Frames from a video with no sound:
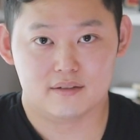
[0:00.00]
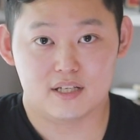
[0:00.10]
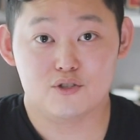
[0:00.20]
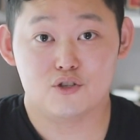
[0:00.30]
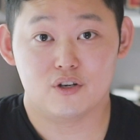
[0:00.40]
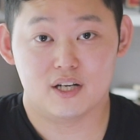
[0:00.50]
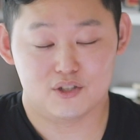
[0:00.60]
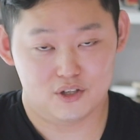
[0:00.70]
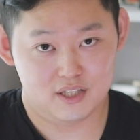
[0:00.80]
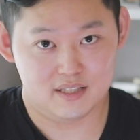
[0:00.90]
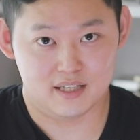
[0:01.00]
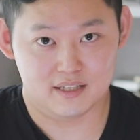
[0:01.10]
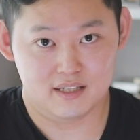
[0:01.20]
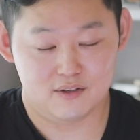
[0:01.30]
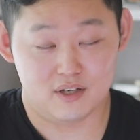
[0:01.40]
센슈얼한 첫
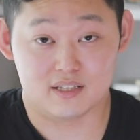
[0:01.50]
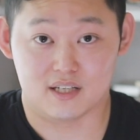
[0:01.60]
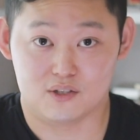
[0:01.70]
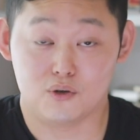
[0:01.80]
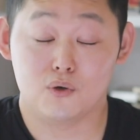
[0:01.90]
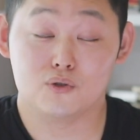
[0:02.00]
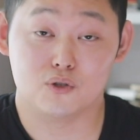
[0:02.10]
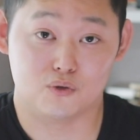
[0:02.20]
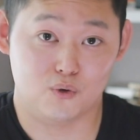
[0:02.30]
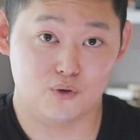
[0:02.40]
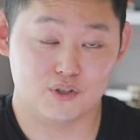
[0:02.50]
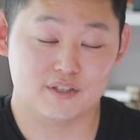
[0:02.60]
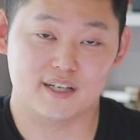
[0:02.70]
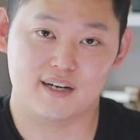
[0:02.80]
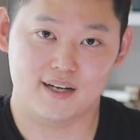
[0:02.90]
인상을 굉장히 성공적으로
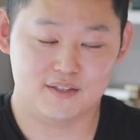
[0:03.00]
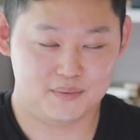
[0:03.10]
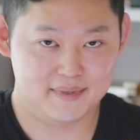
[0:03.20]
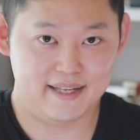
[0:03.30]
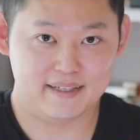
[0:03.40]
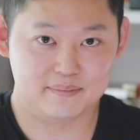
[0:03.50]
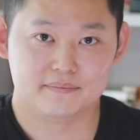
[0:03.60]
선사를 하였습니다.